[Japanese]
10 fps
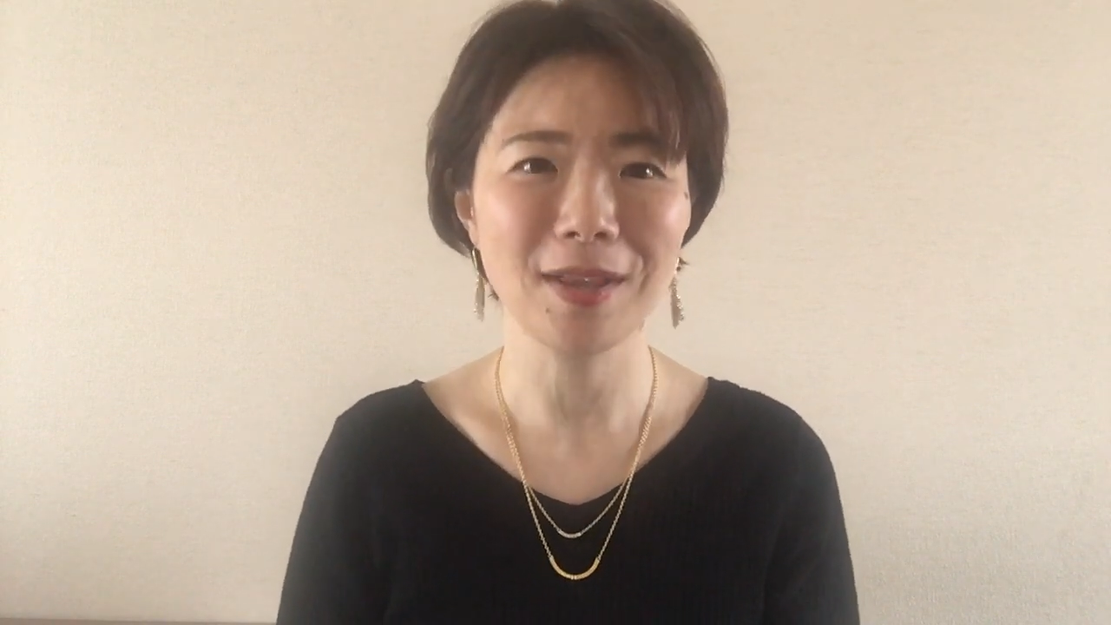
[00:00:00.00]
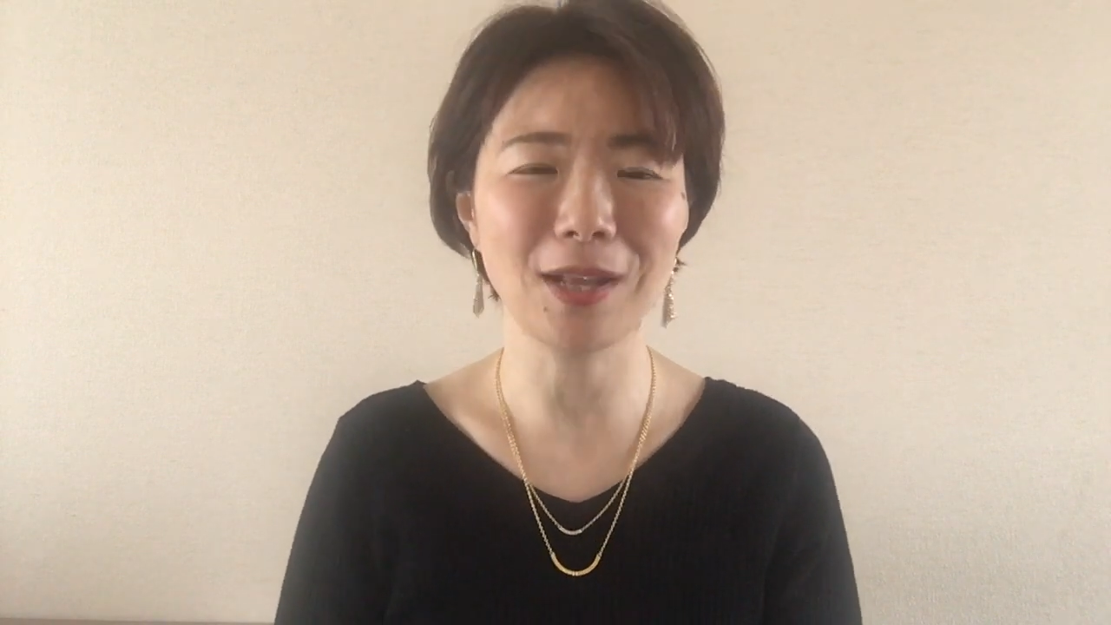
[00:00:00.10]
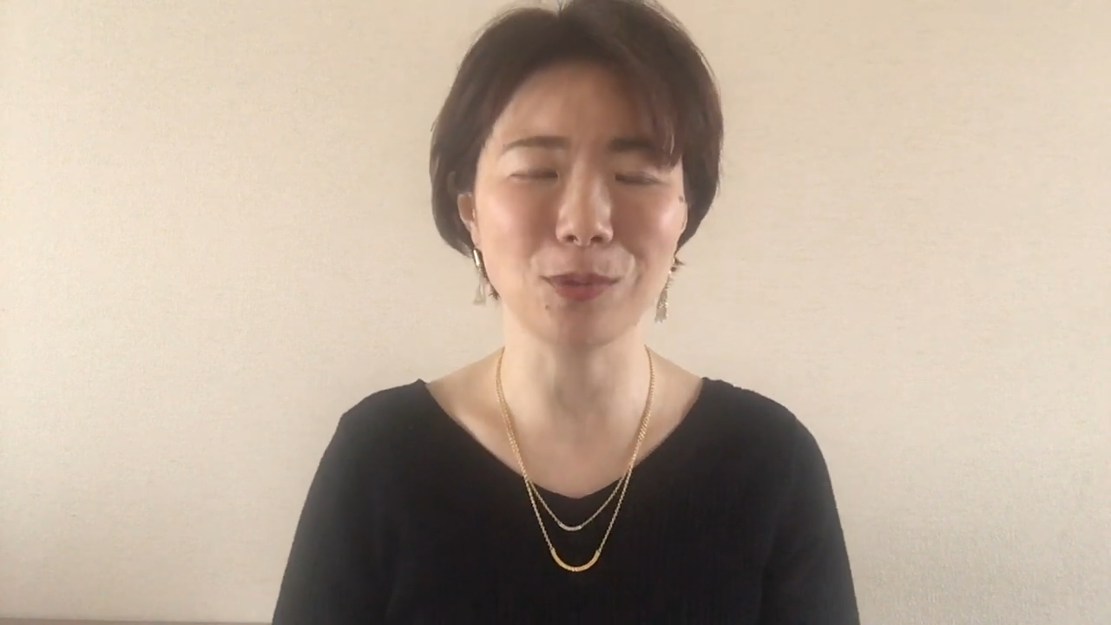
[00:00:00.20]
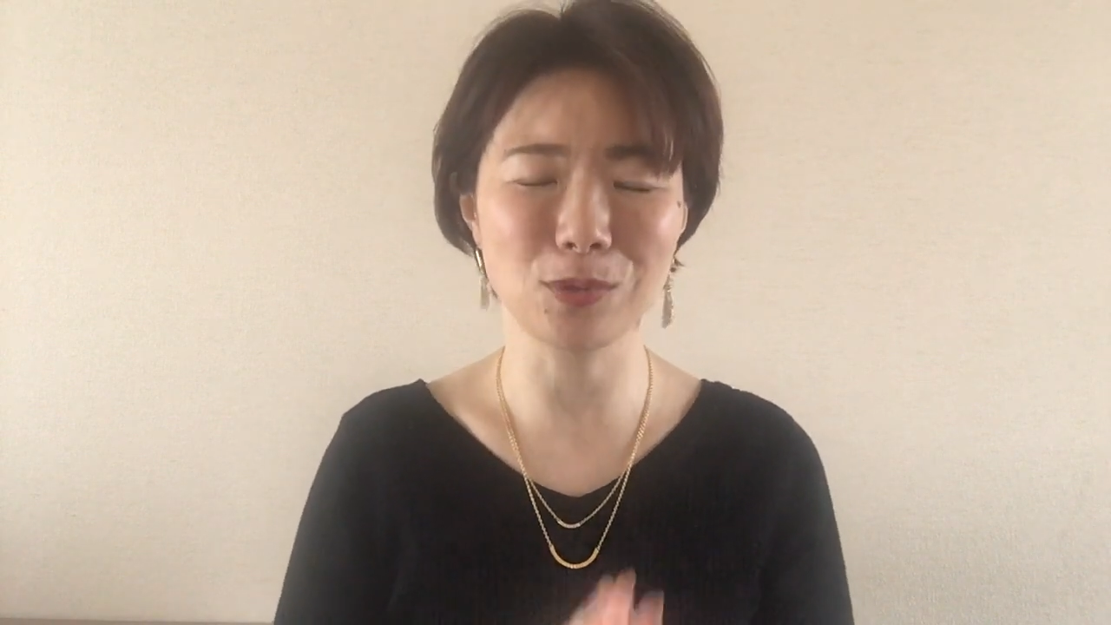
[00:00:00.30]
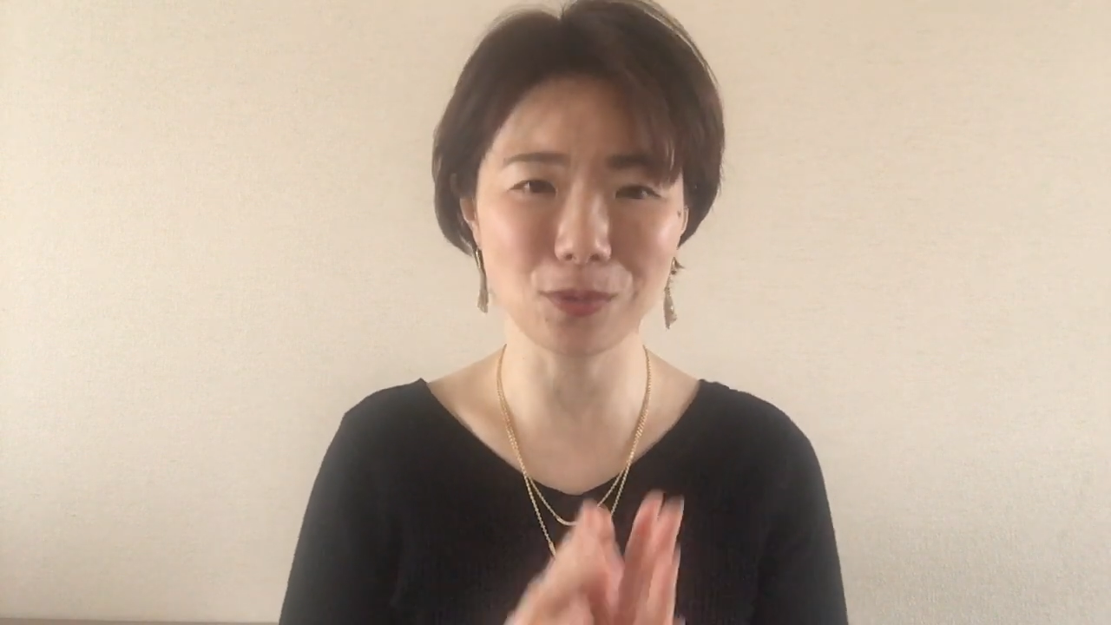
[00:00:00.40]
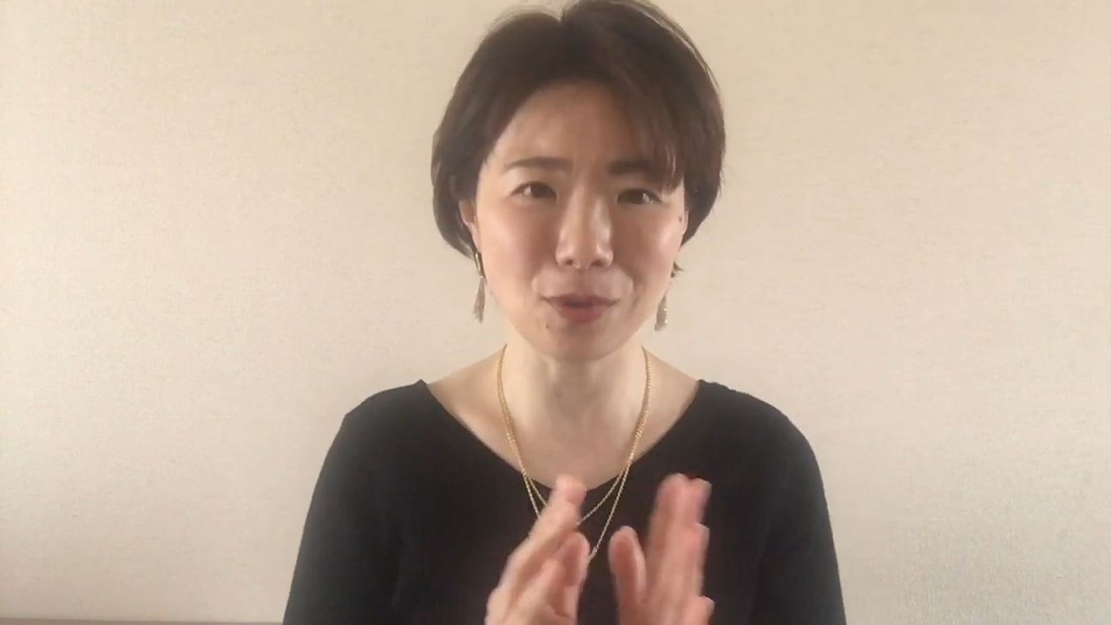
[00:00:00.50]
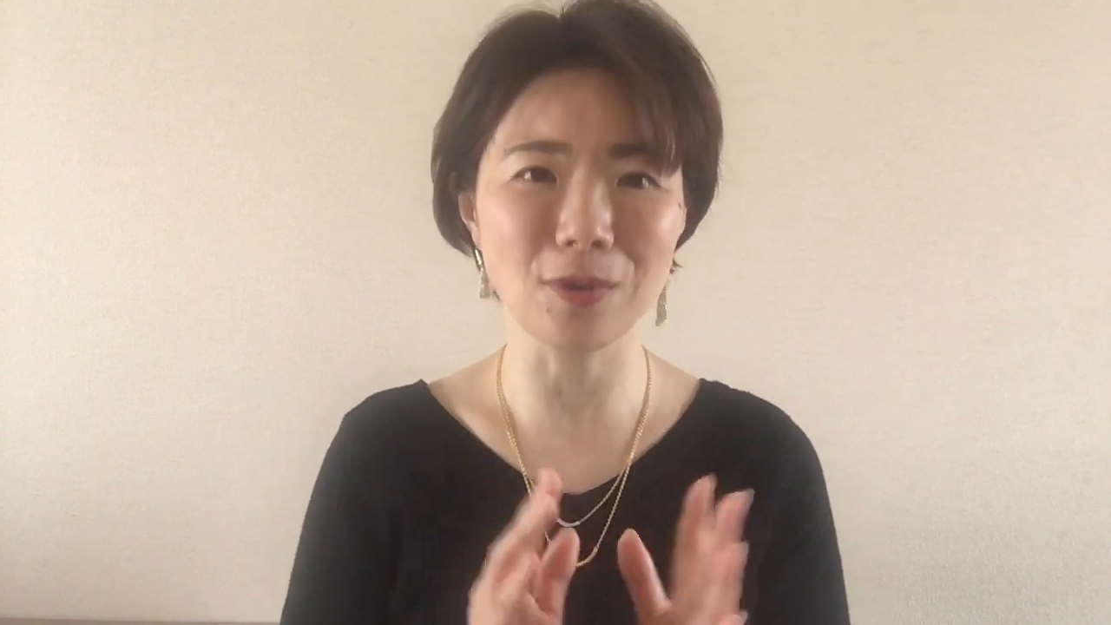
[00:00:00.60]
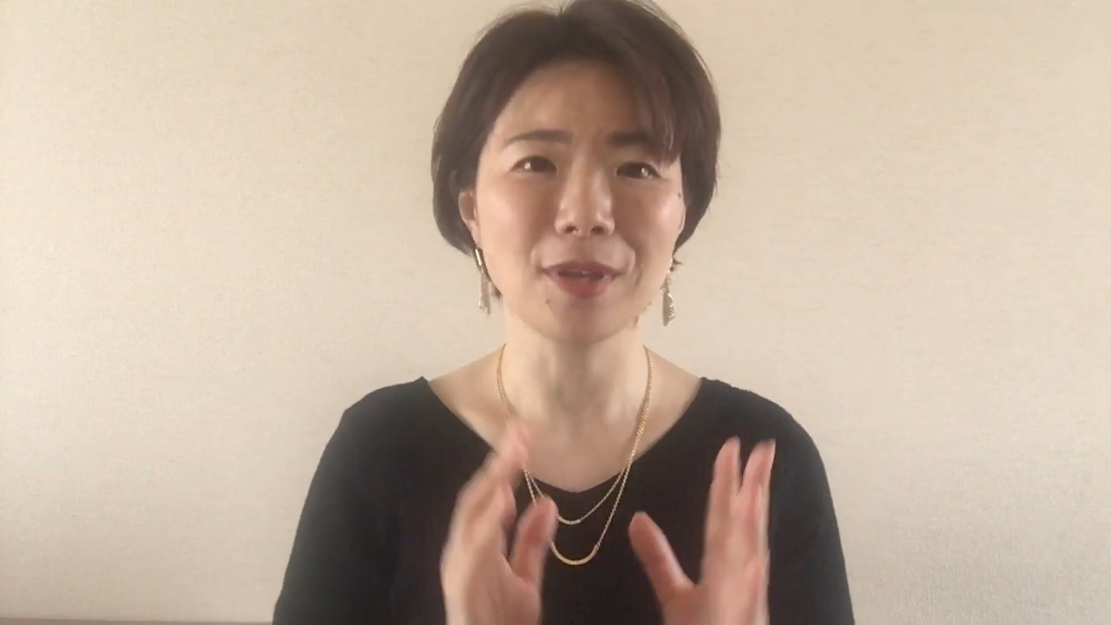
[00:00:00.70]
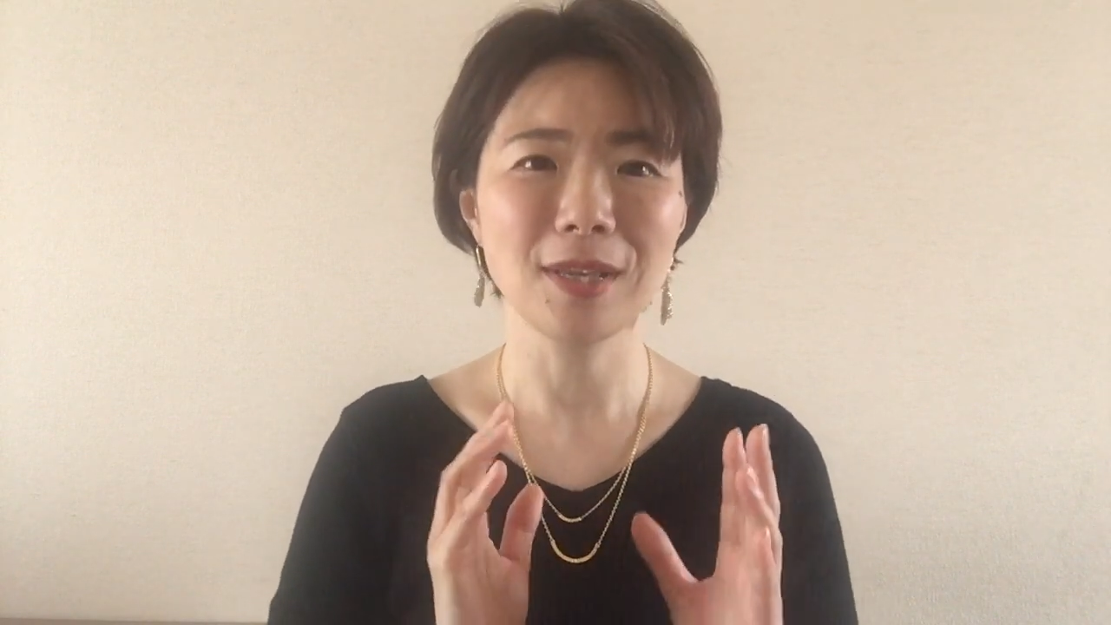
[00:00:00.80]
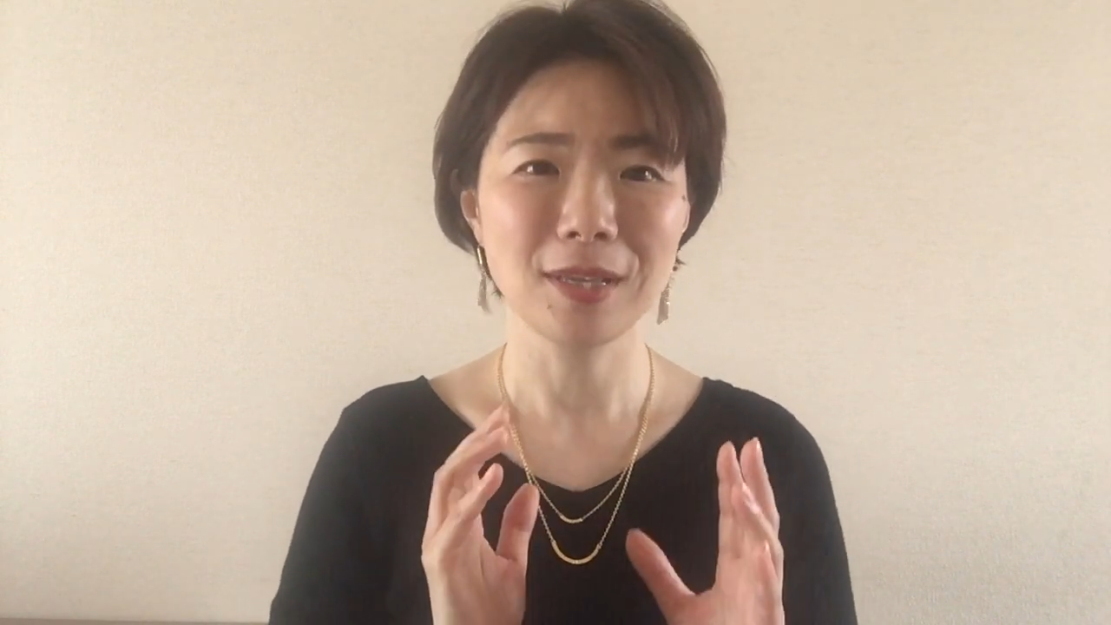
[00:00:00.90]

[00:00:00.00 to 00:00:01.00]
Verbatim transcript: あのその